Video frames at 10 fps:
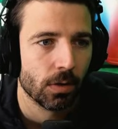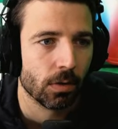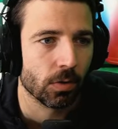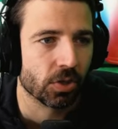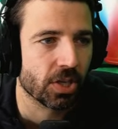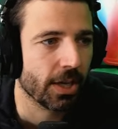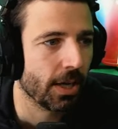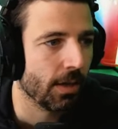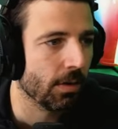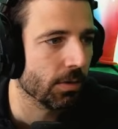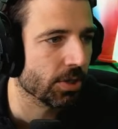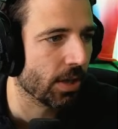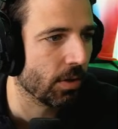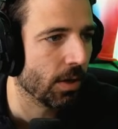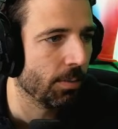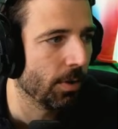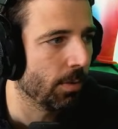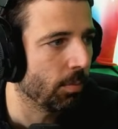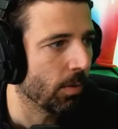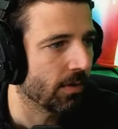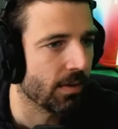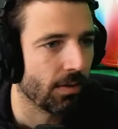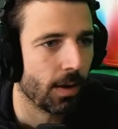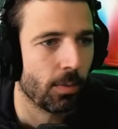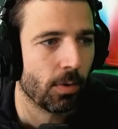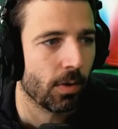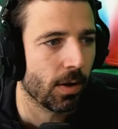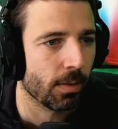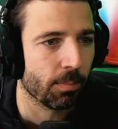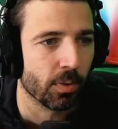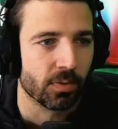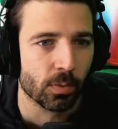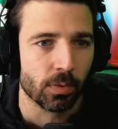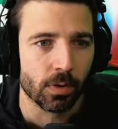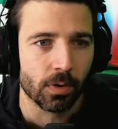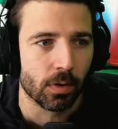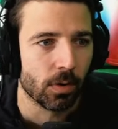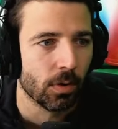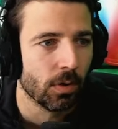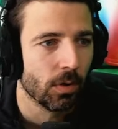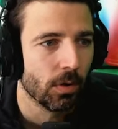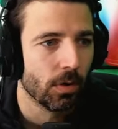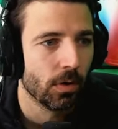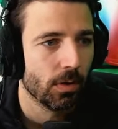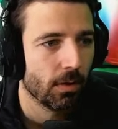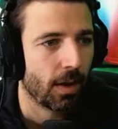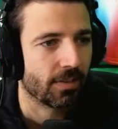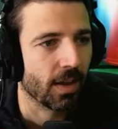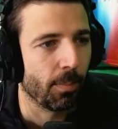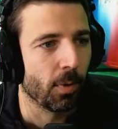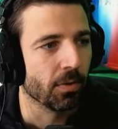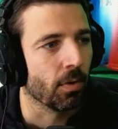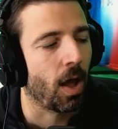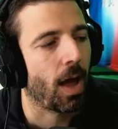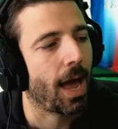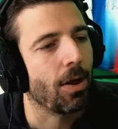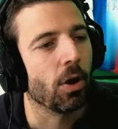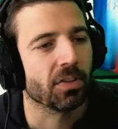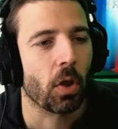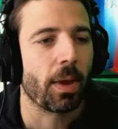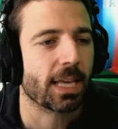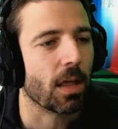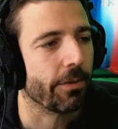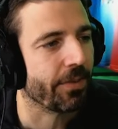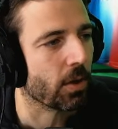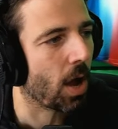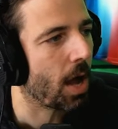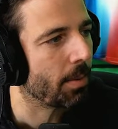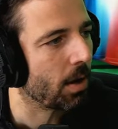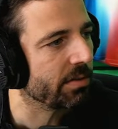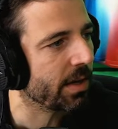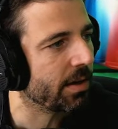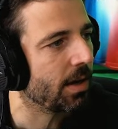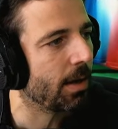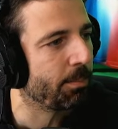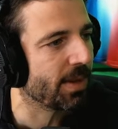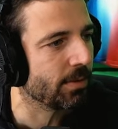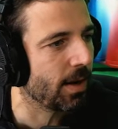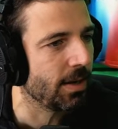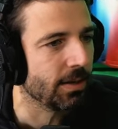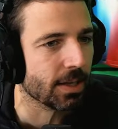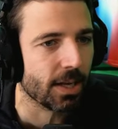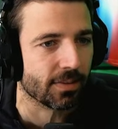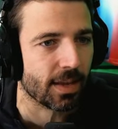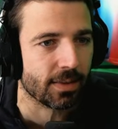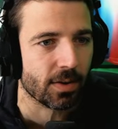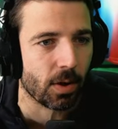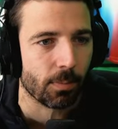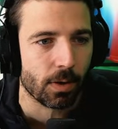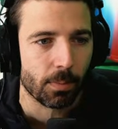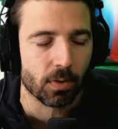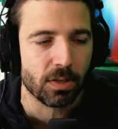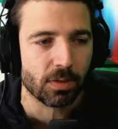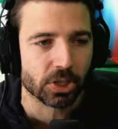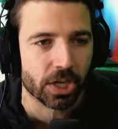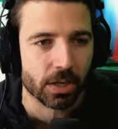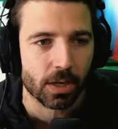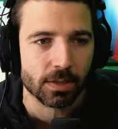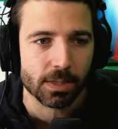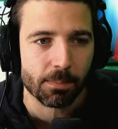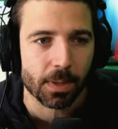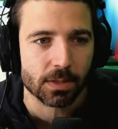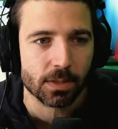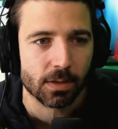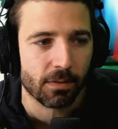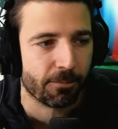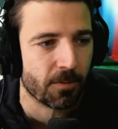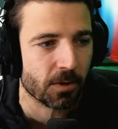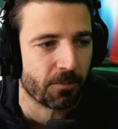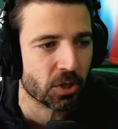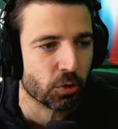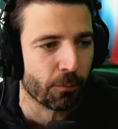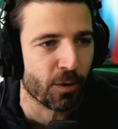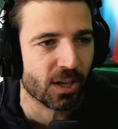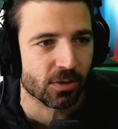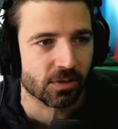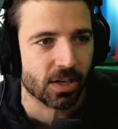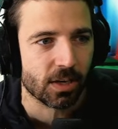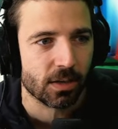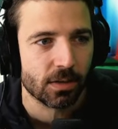Ok, euh, j'adore les meubles. Bon, là, c'est vraiment la bonne zone. Euh, ah, c'est la bonne zone. Ah, ce week-end, on fait quoi bah, On va la place de la literie, là, ça va être énorme. bah, on y va, chérie. Allez, c'est parti. Hein. Fais, chauffer la Zantia.